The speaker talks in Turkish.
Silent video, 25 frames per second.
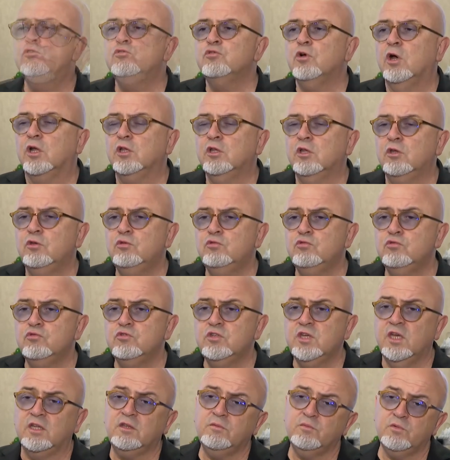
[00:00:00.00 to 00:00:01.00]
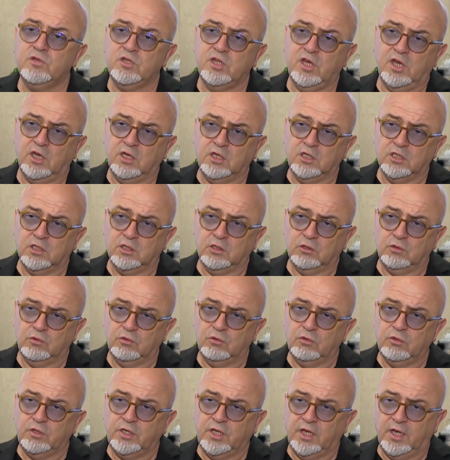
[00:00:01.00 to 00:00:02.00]
Şu anda 170'e yakın
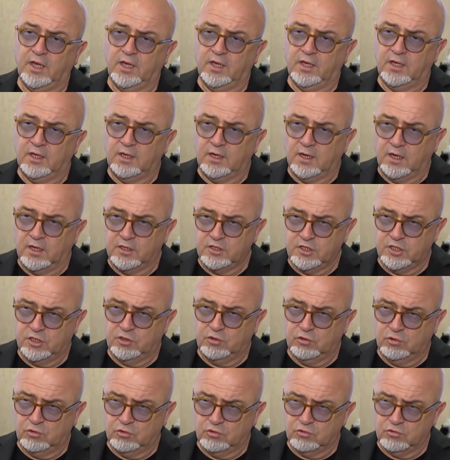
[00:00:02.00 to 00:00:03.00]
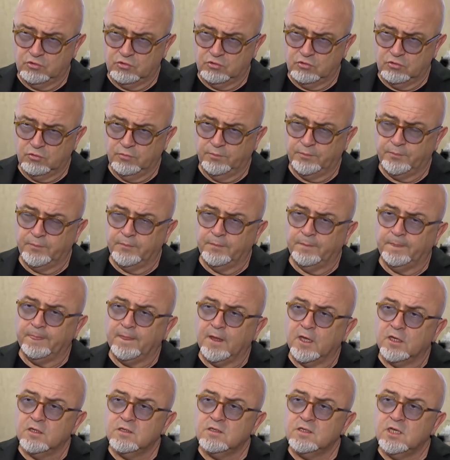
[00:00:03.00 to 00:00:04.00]
ülkeye ihraç ediyoruz.
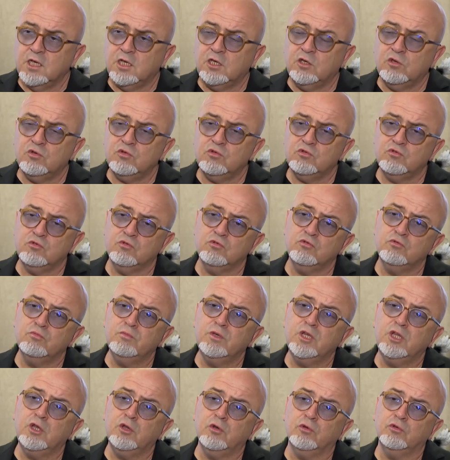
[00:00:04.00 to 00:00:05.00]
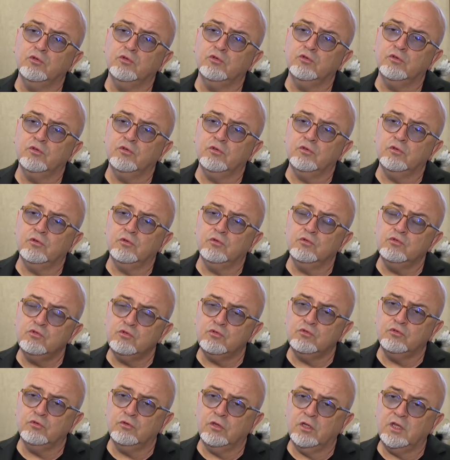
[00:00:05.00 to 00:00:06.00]
800 milyonun
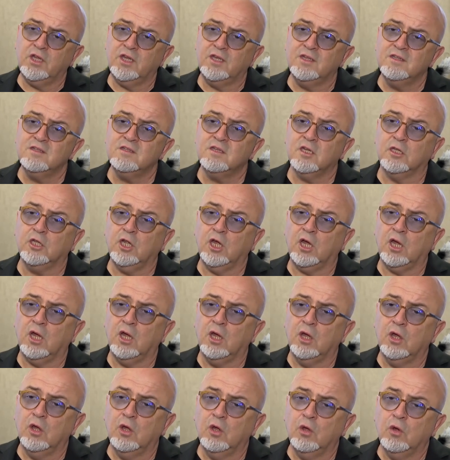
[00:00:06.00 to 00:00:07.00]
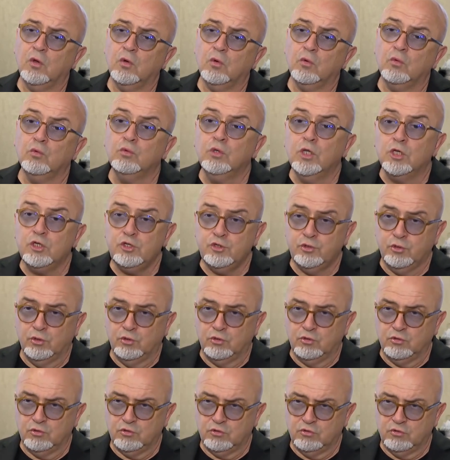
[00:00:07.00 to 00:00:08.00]
üstünde de insana
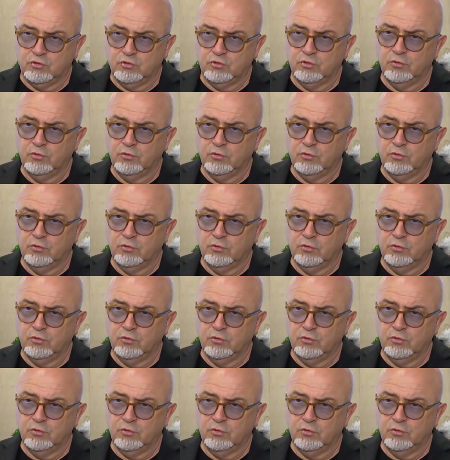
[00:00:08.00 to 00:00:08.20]
ulaşıyoruz.